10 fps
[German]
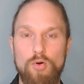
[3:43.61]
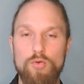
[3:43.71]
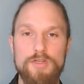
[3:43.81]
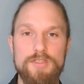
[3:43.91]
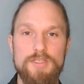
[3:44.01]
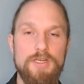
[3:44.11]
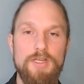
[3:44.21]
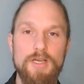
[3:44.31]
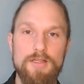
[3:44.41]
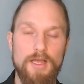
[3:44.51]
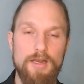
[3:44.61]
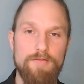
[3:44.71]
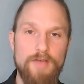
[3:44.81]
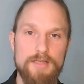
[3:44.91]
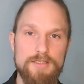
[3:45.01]
ohne sich in
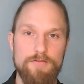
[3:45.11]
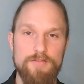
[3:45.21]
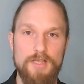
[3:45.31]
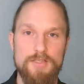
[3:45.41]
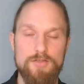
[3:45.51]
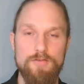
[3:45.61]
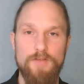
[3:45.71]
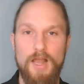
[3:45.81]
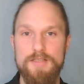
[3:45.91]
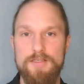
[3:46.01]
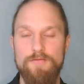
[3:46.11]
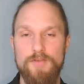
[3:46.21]
irgendeiner Weise auf das zu verlassen,